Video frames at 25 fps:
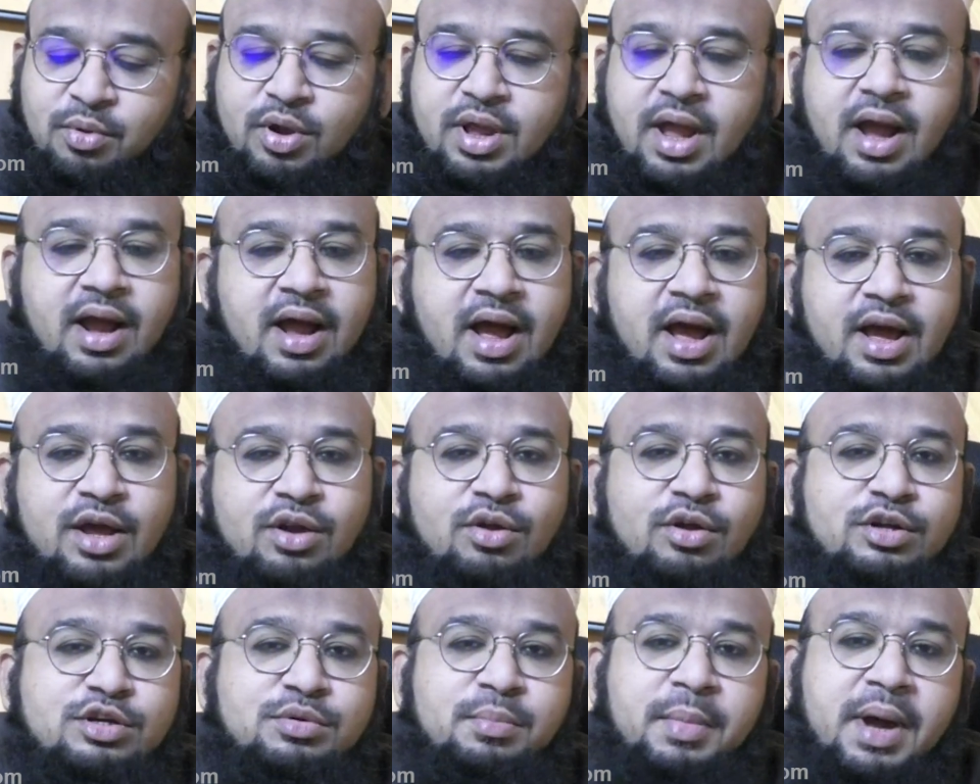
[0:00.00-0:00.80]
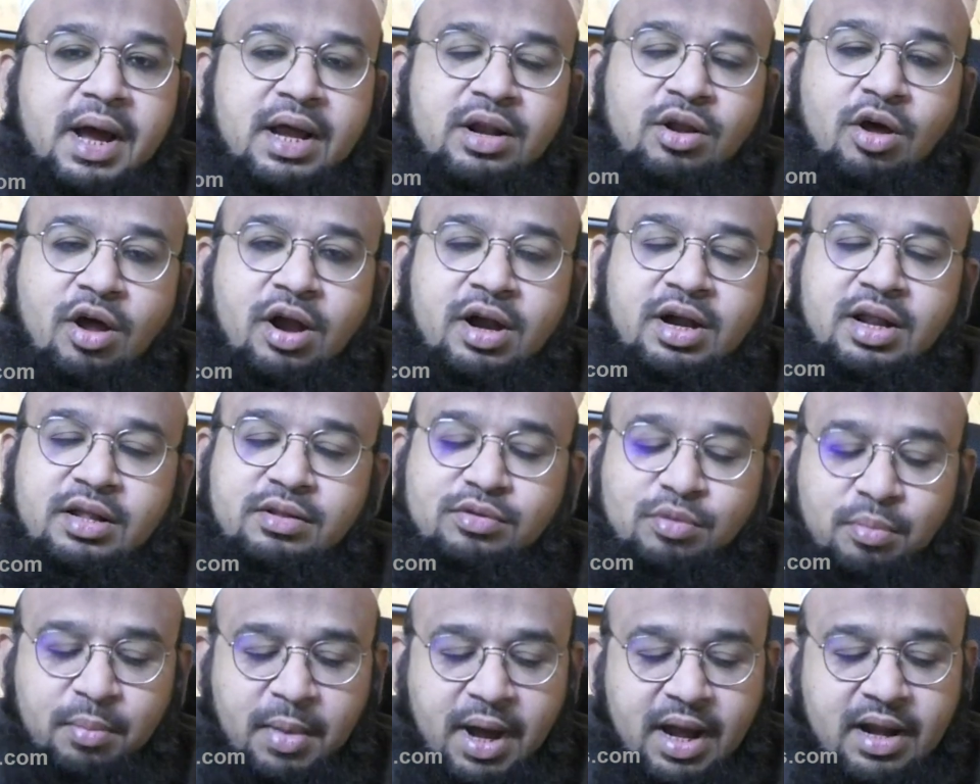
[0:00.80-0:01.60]
మరీ ముఖ్యంగా ఈరోజు
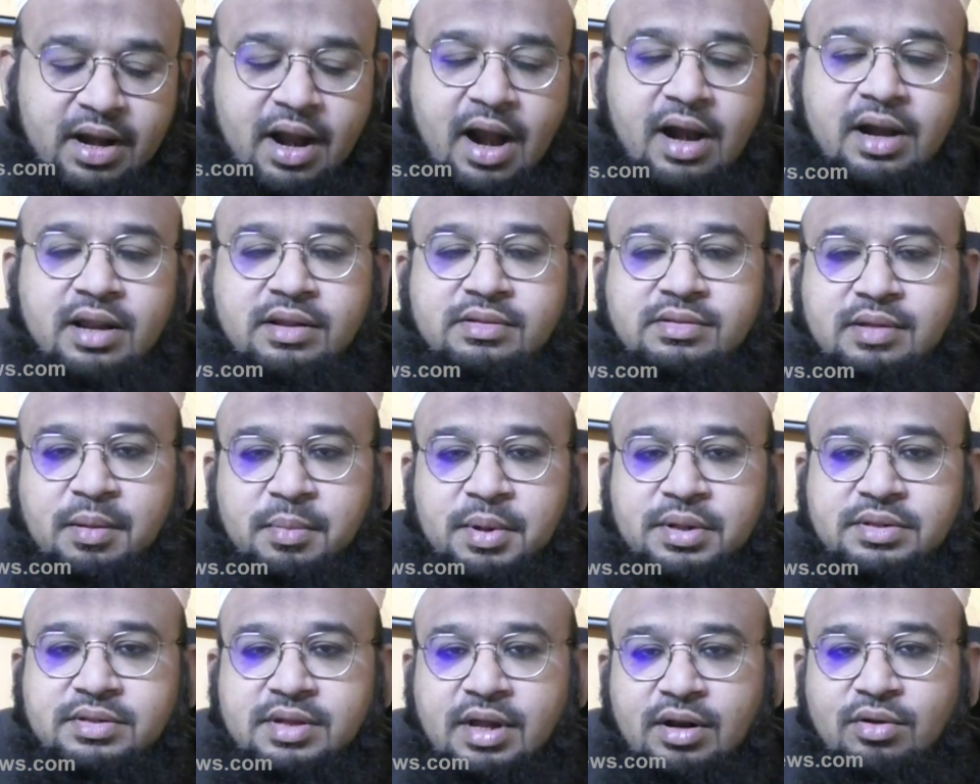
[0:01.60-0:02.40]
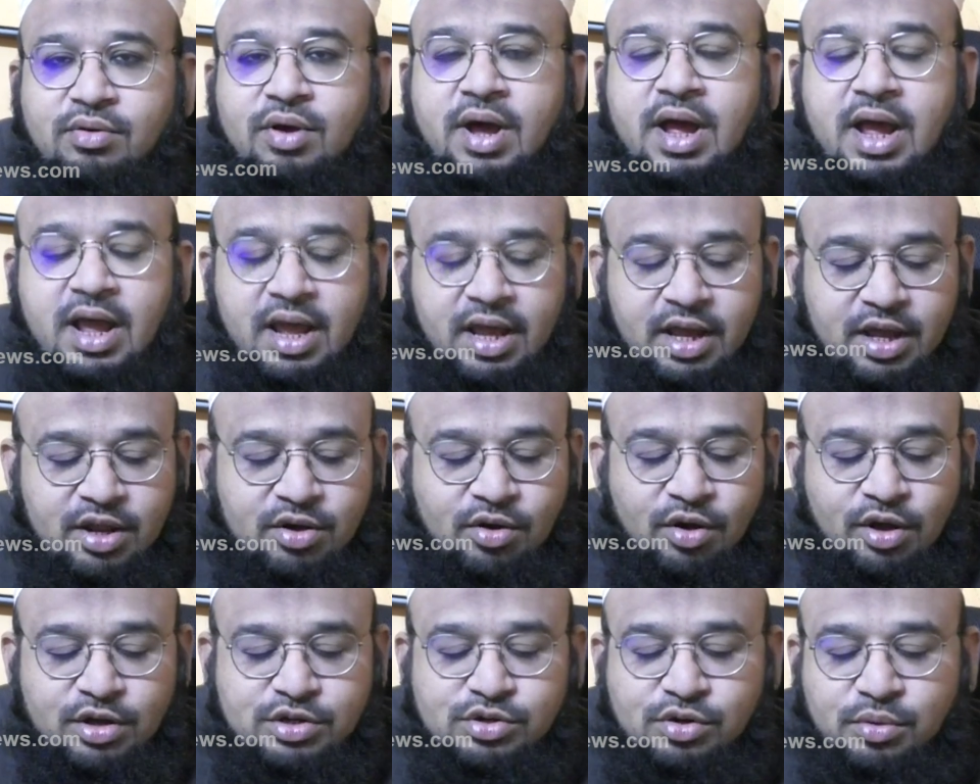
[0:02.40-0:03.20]
మైనారిటీస్ మైనారిటీస్ సమస్యలు
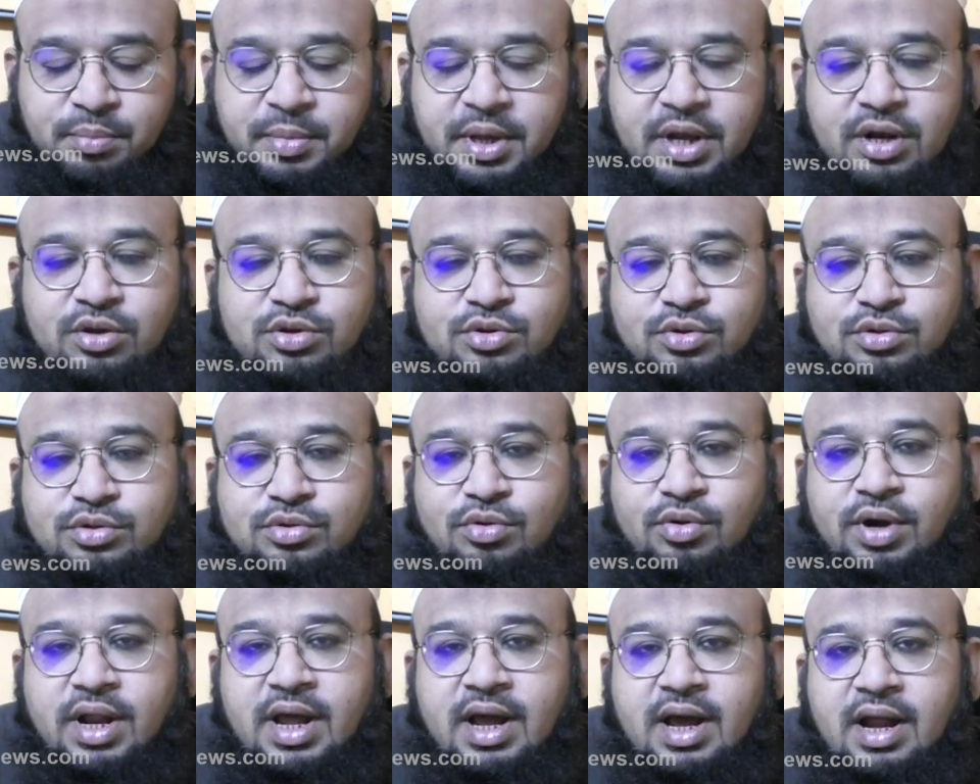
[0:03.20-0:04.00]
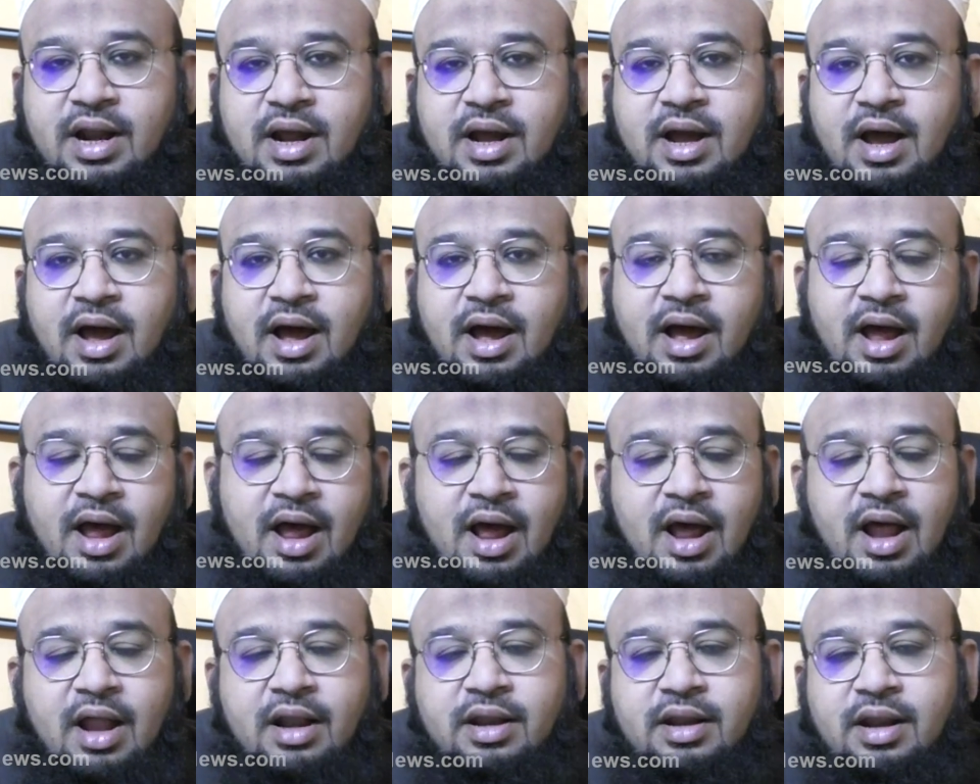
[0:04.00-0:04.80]
ఈరోజు మీరు చూసుకుంటే చూసుకుంటే
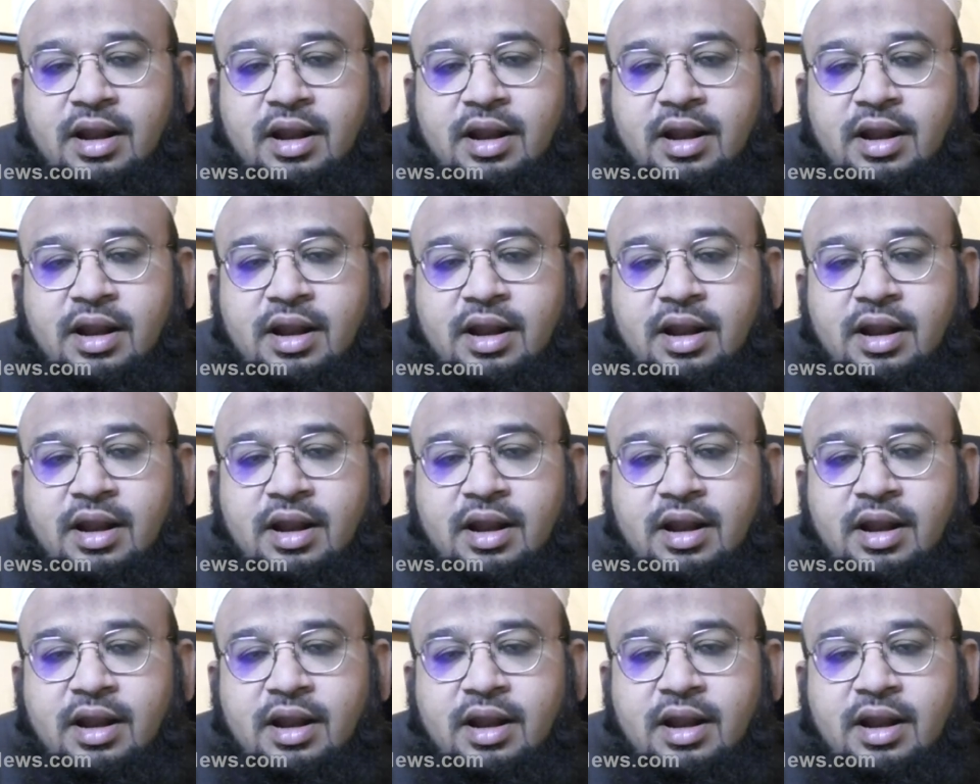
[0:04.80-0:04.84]
కనుక